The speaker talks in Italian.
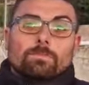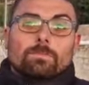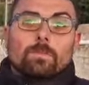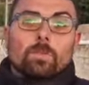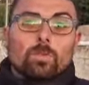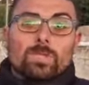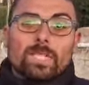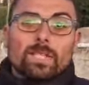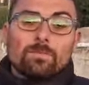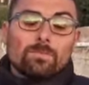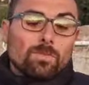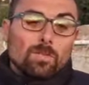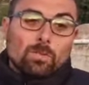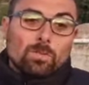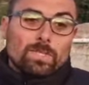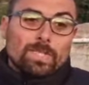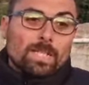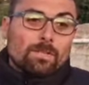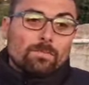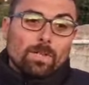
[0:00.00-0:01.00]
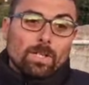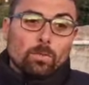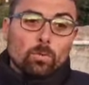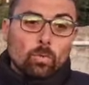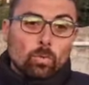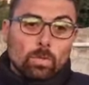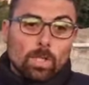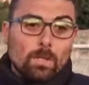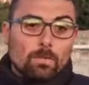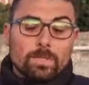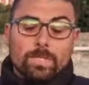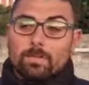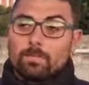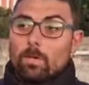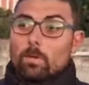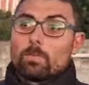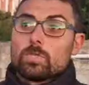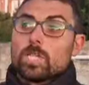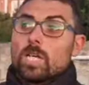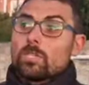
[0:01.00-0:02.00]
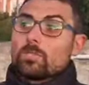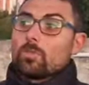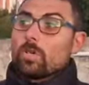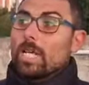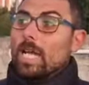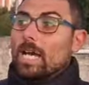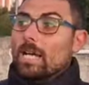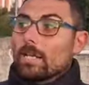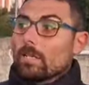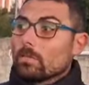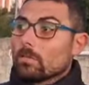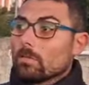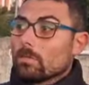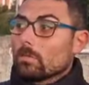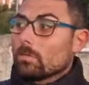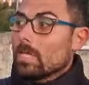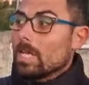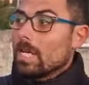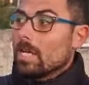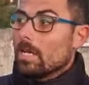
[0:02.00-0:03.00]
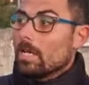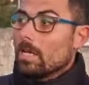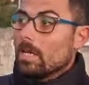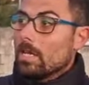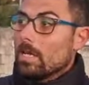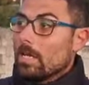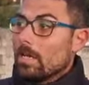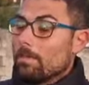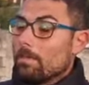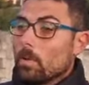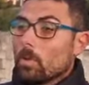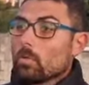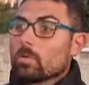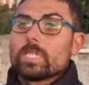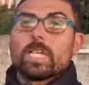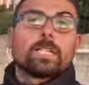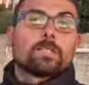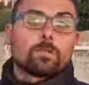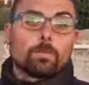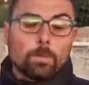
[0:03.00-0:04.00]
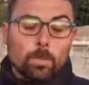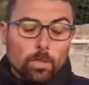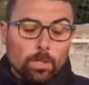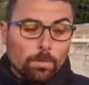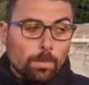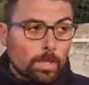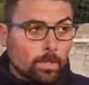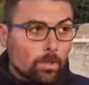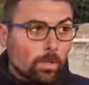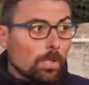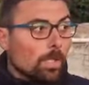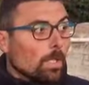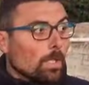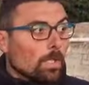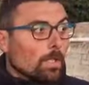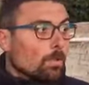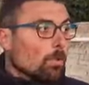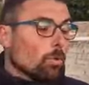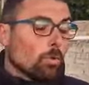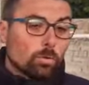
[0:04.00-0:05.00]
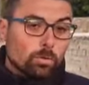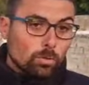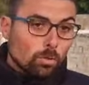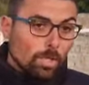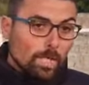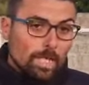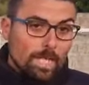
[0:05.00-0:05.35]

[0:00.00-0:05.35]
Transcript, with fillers: Non, serve, non, serve a nulla, non serve a nulla, bisogna giocare, no? non ha poco senso, però ripeto, conosco il